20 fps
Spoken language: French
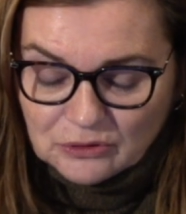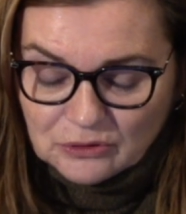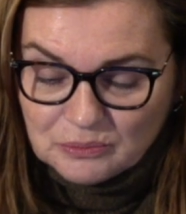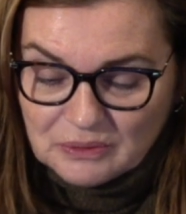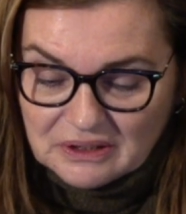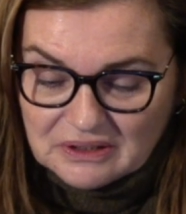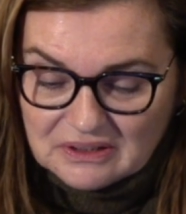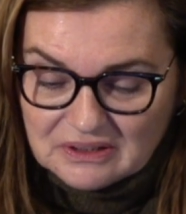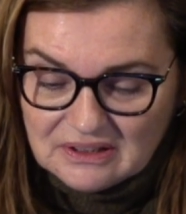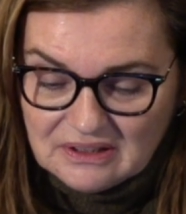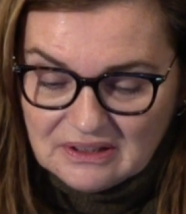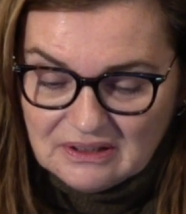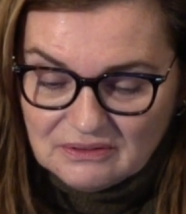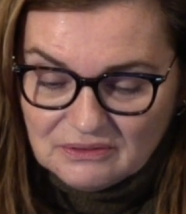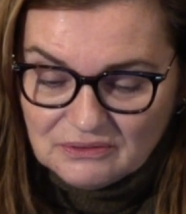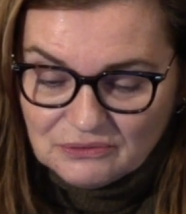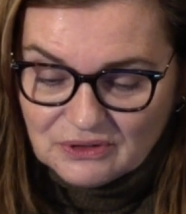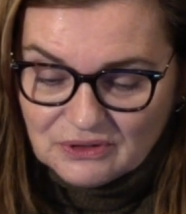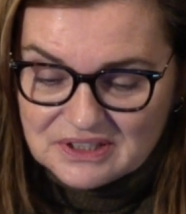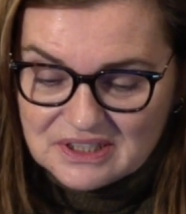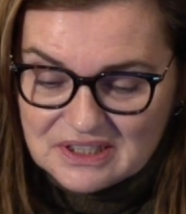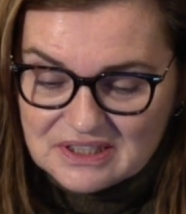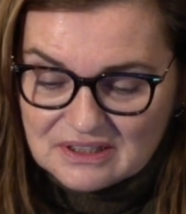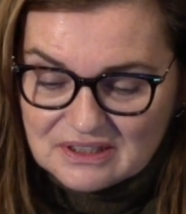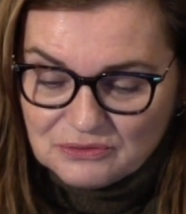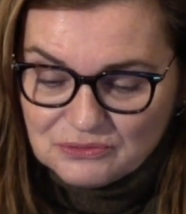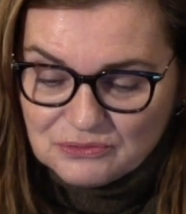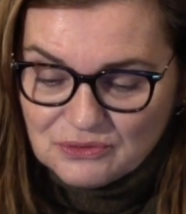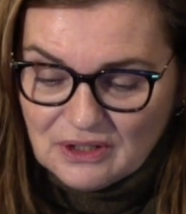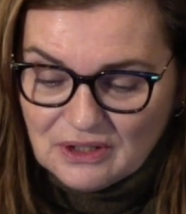humain dit voici
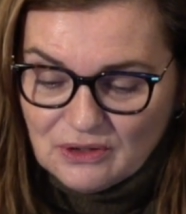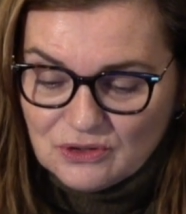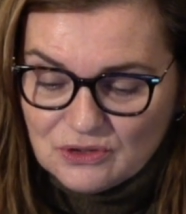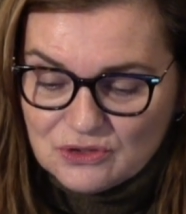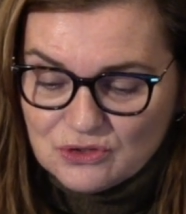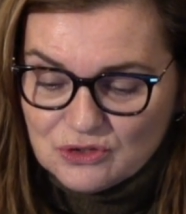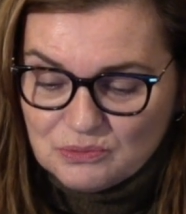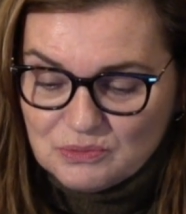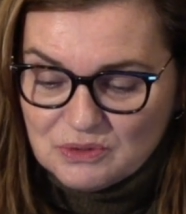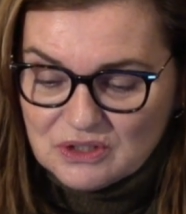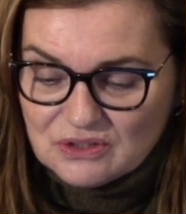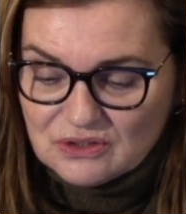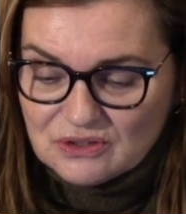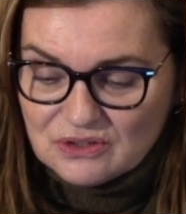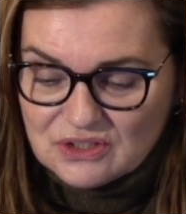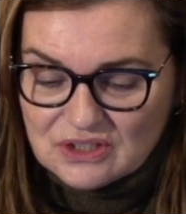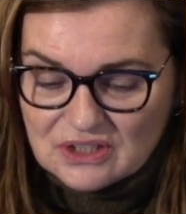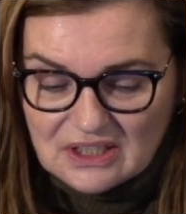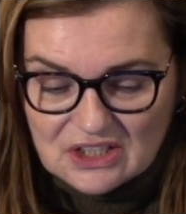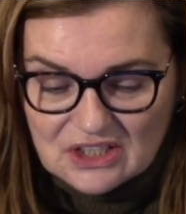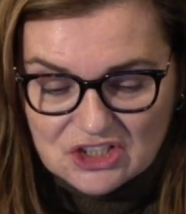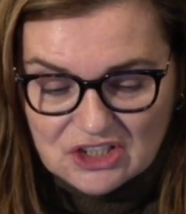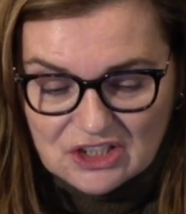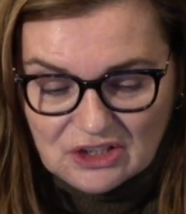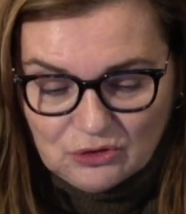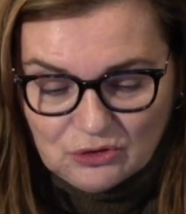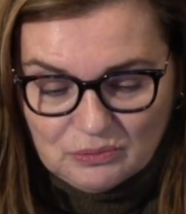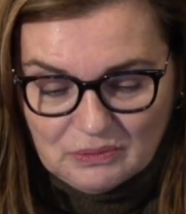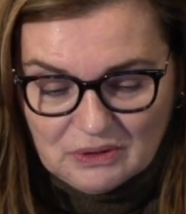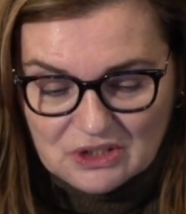cette fois l'os de mes os et la chair
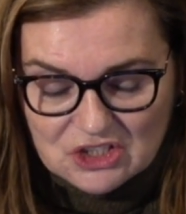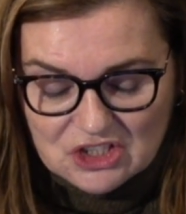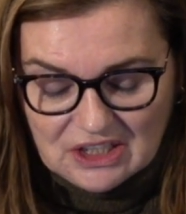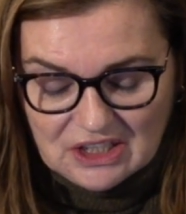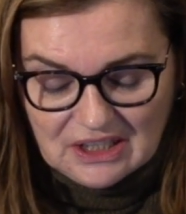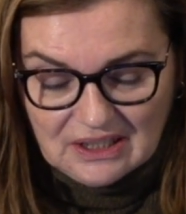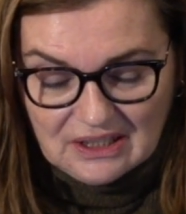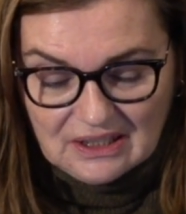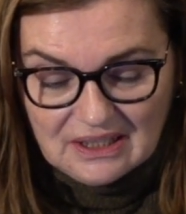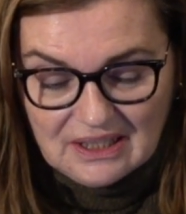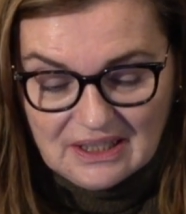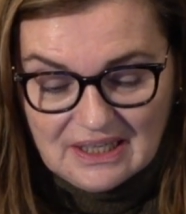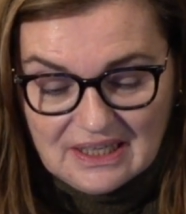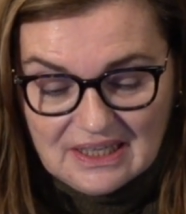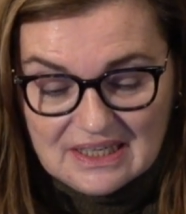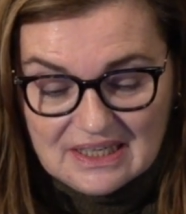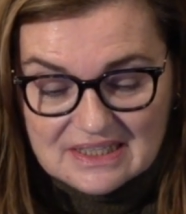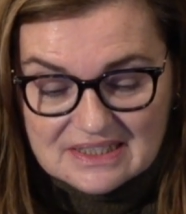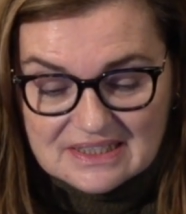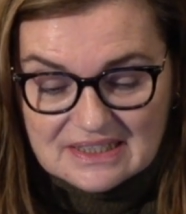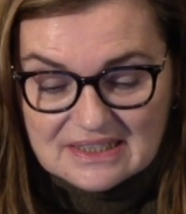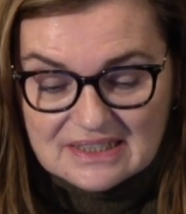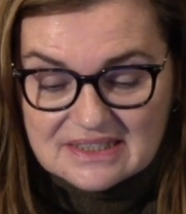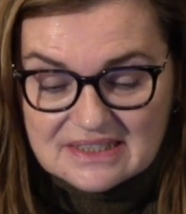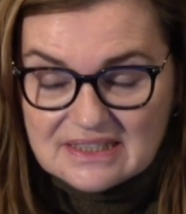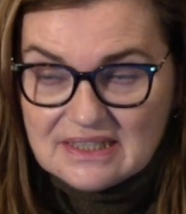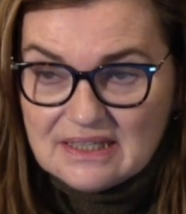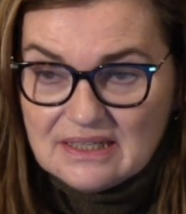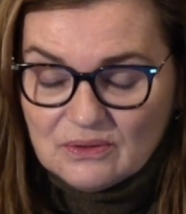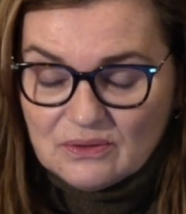de ma chair.
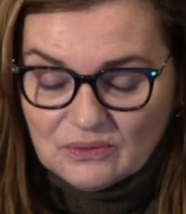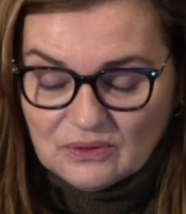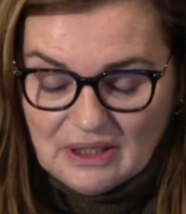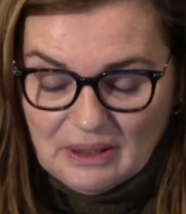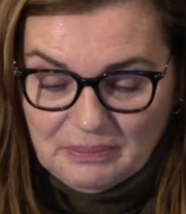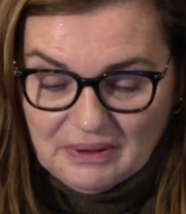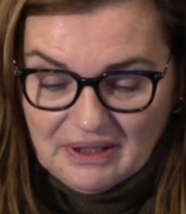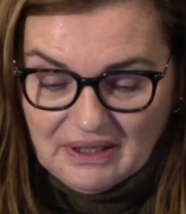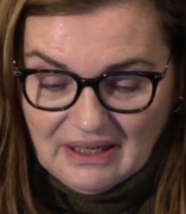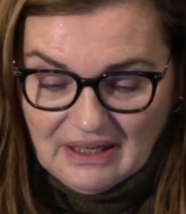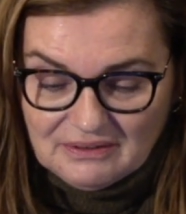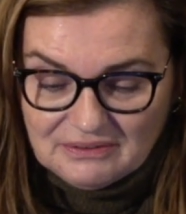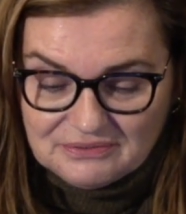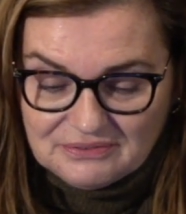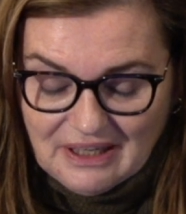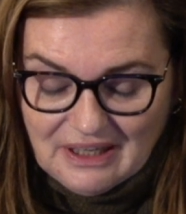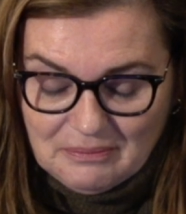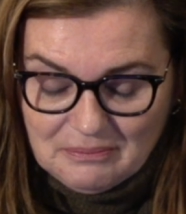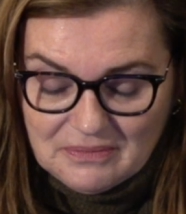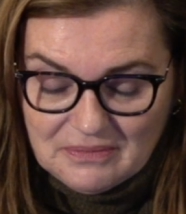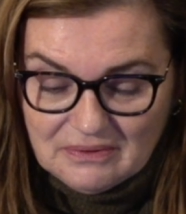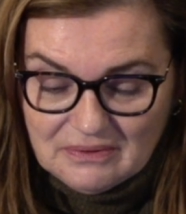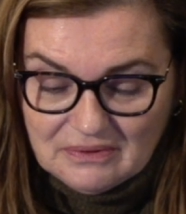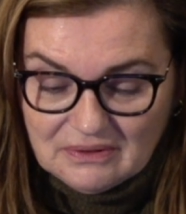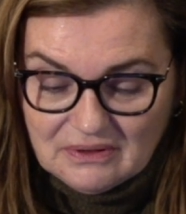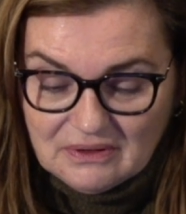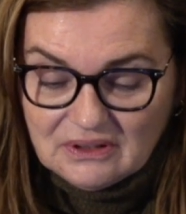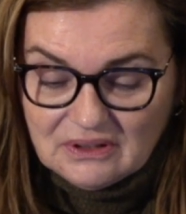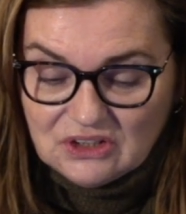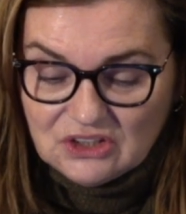Celle-ci, on l'appellera femme,
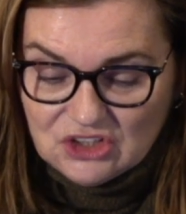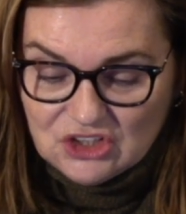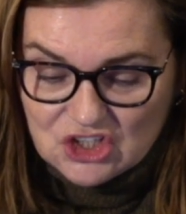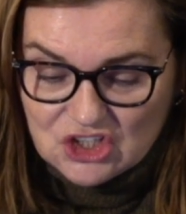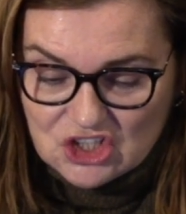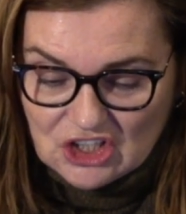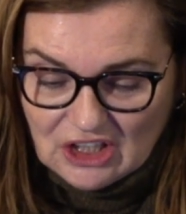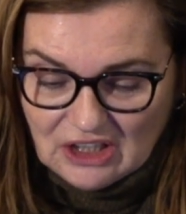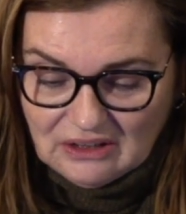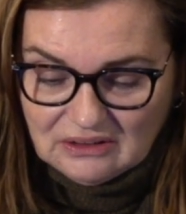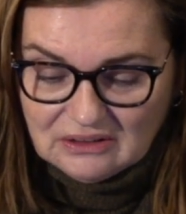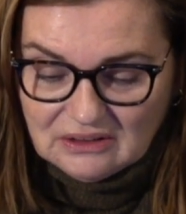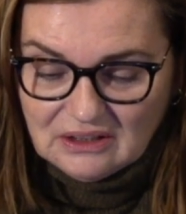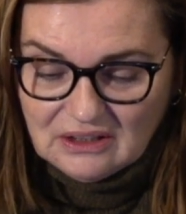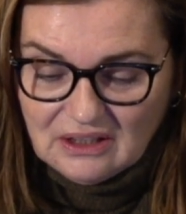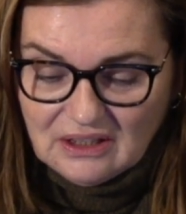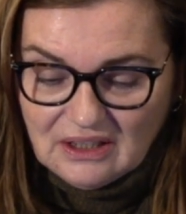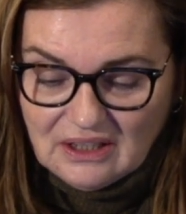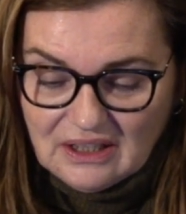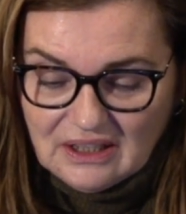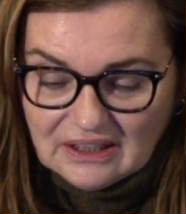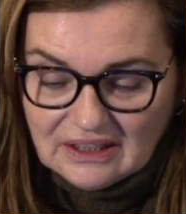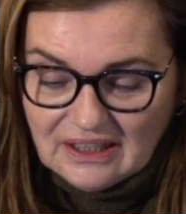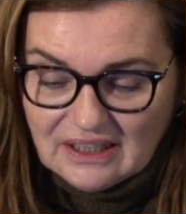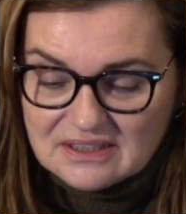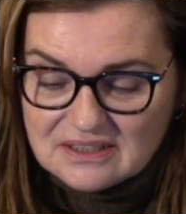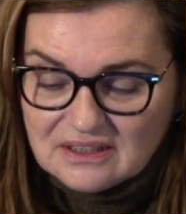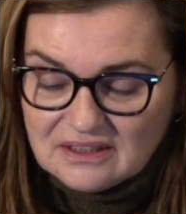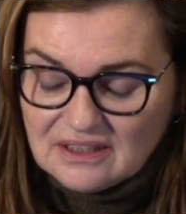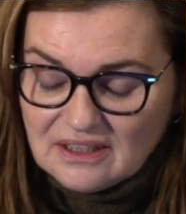Isha, car
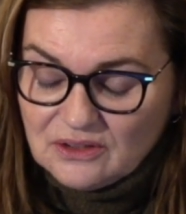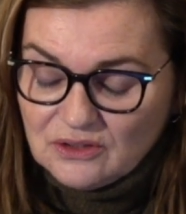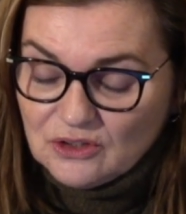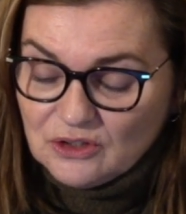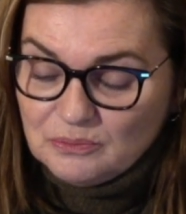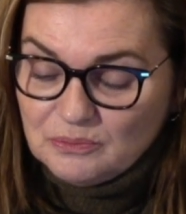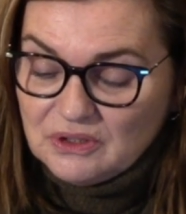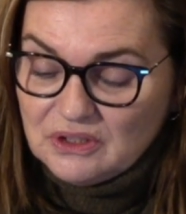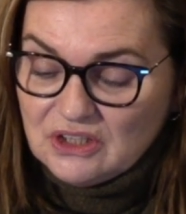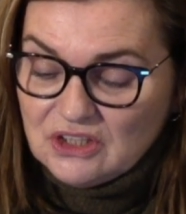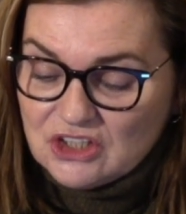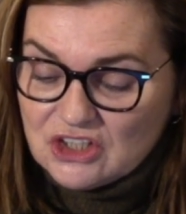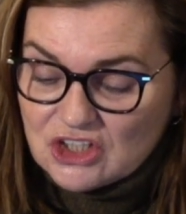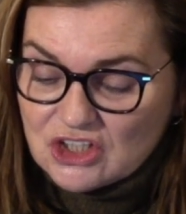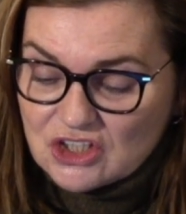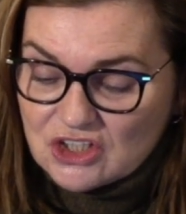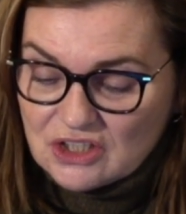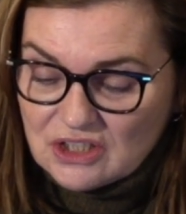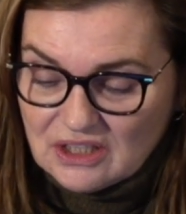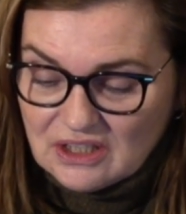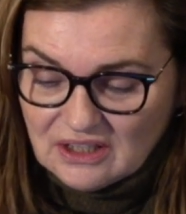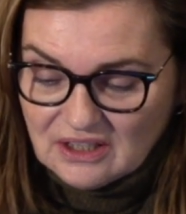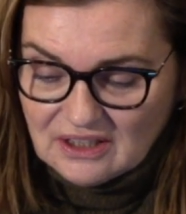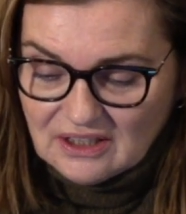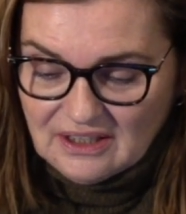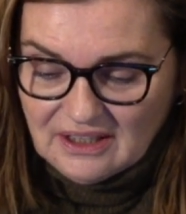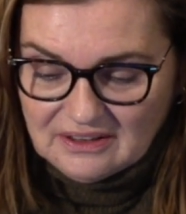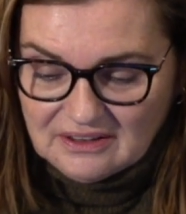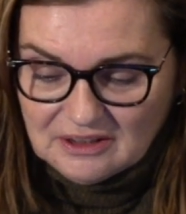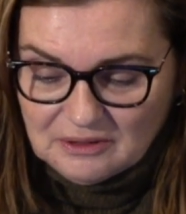c'est d'un homme Ish
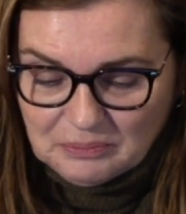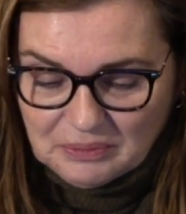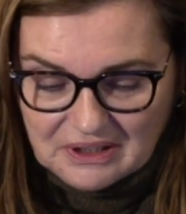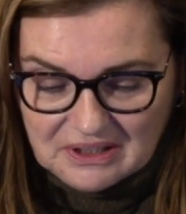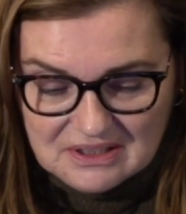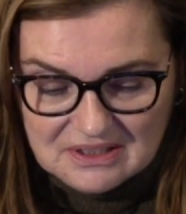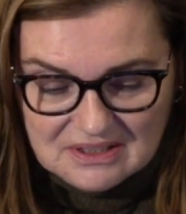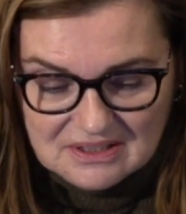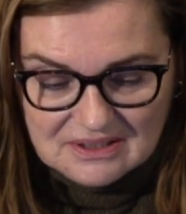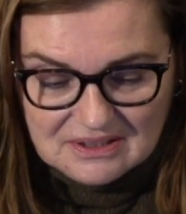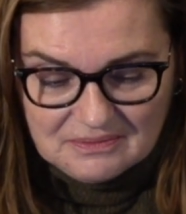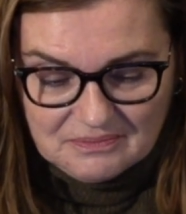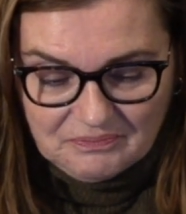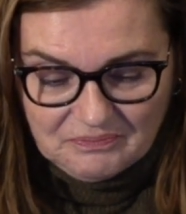qu'elle a été prise.